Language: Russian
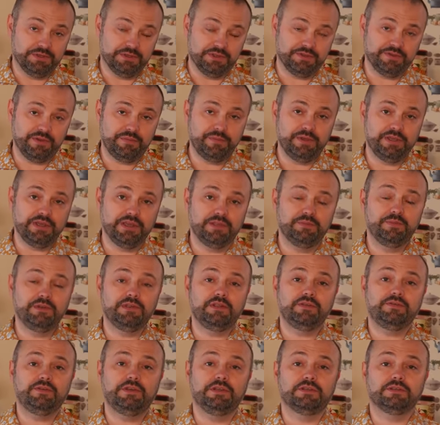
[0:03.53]
С вами я,
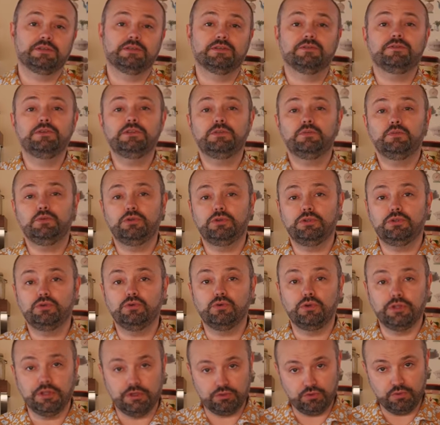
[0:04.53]
Дмитрий Фреско. Вы смотрите
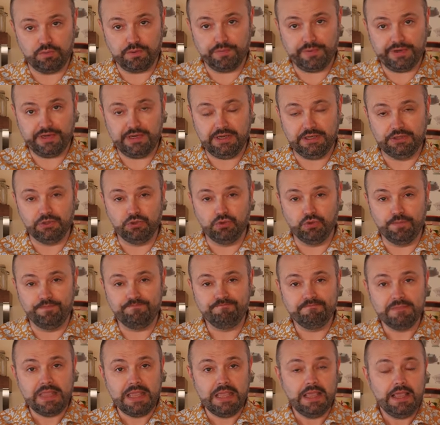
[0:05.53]
кулинарную пропаганду.
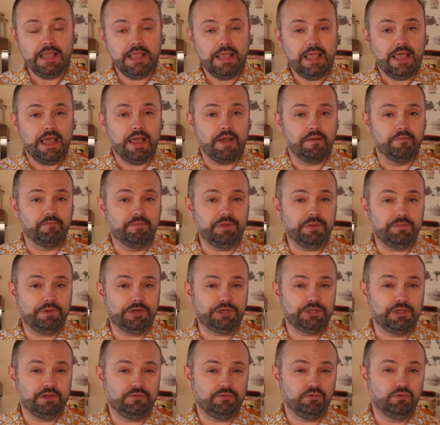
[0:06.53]
Мне
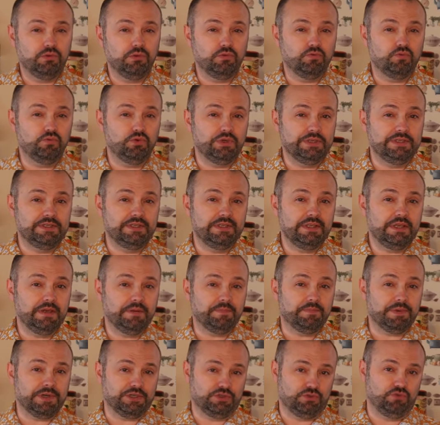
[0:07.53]
пришла в голову
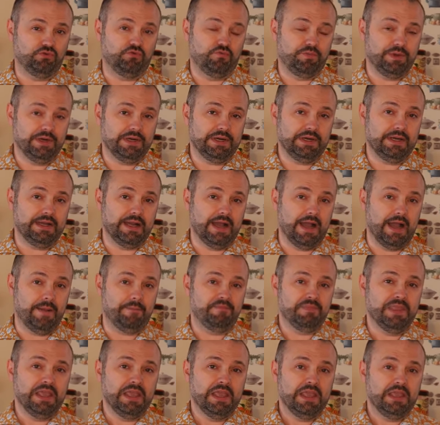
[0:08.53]
идея простого пирога.
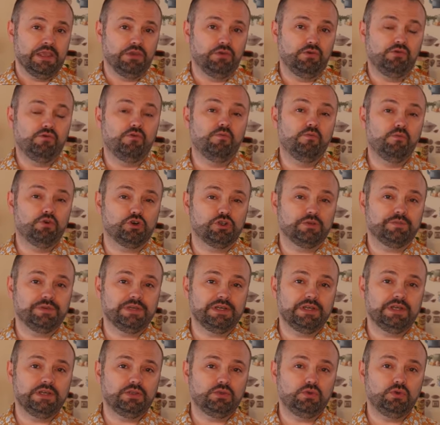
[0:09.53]
Его можно
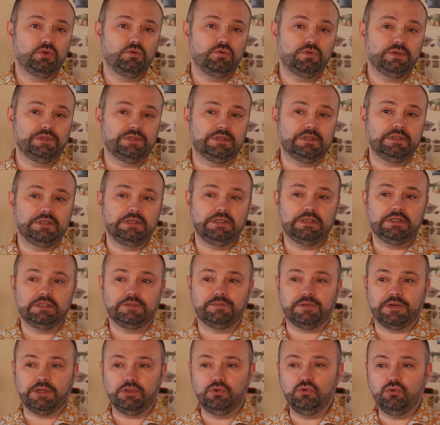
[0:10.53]
приготовить
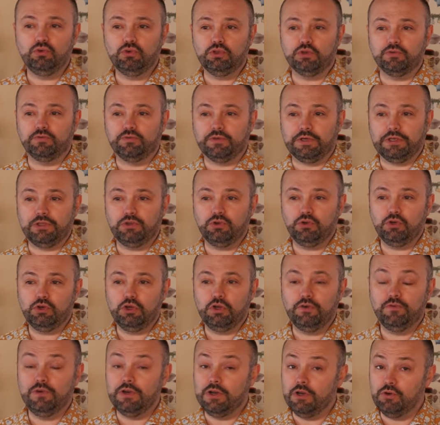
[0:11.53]
из продуктов,
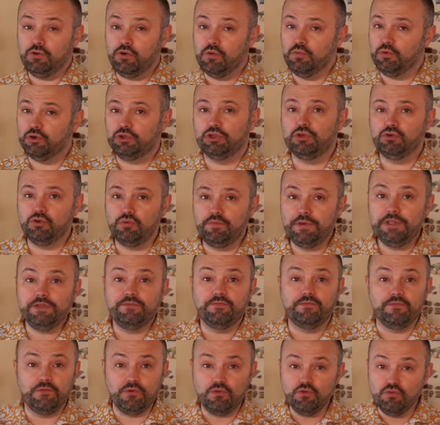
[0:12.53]
которые вы легко можете
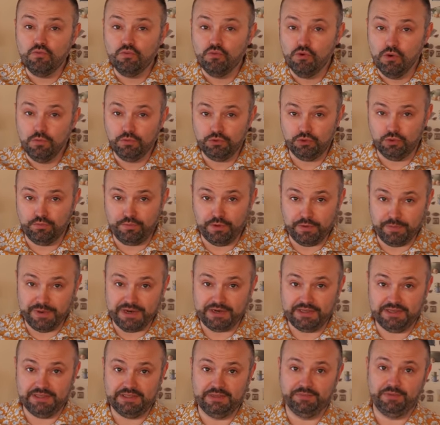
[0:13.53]
купить в любом
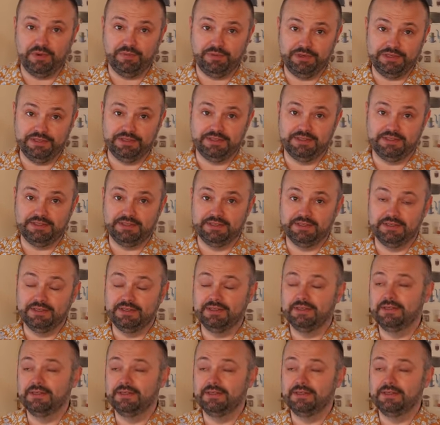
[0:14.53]
супермаркете поблизости.